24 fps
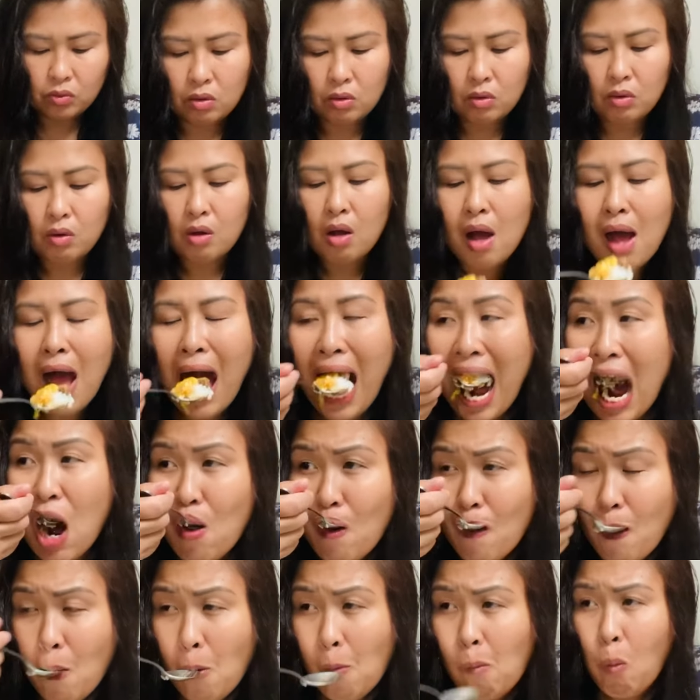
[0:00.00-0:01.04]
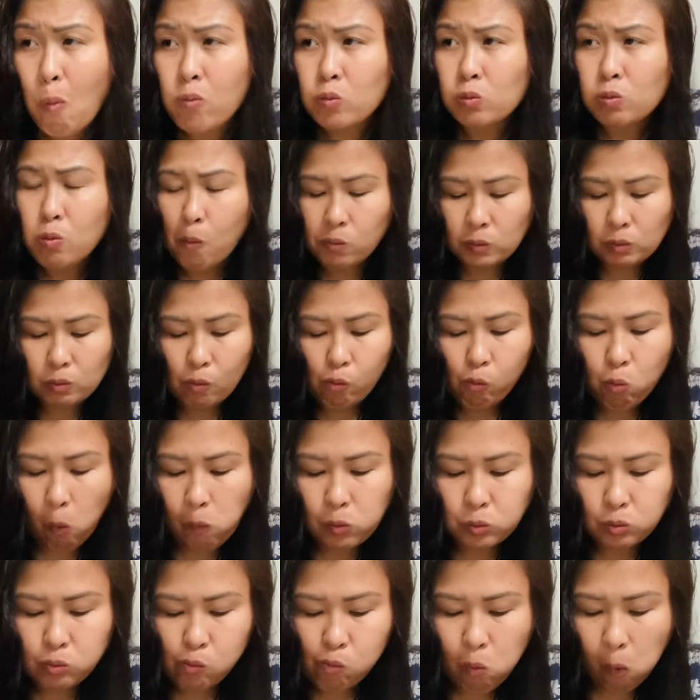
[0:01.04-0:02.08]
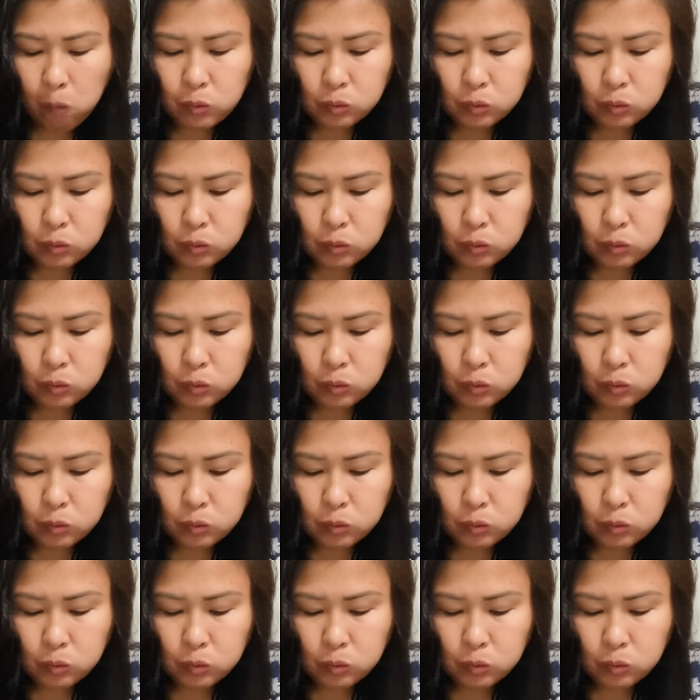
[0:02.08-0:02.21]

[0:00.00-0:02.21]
naman maging successful itong